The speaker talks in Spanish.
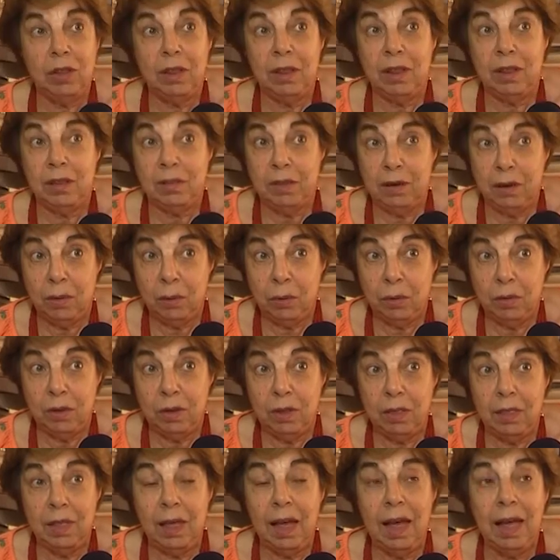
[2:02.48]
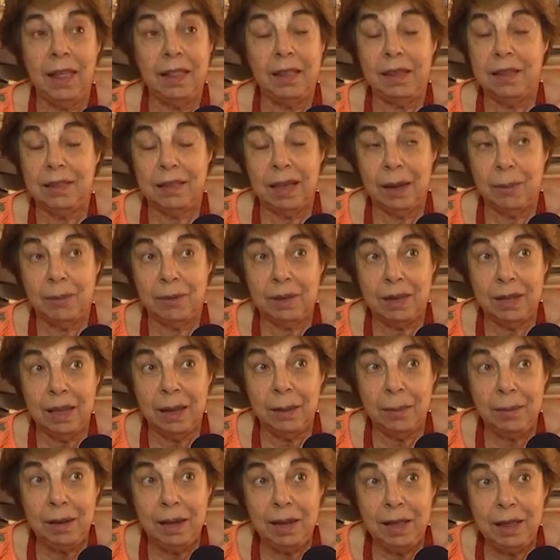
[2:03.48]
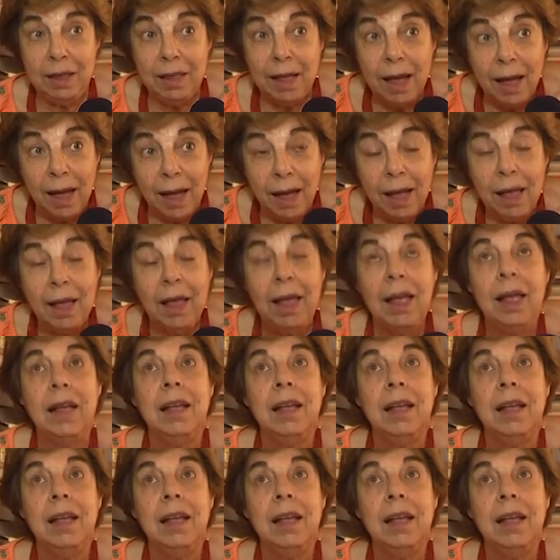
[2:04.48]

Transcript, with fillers: de seguridad y de habitabilidad,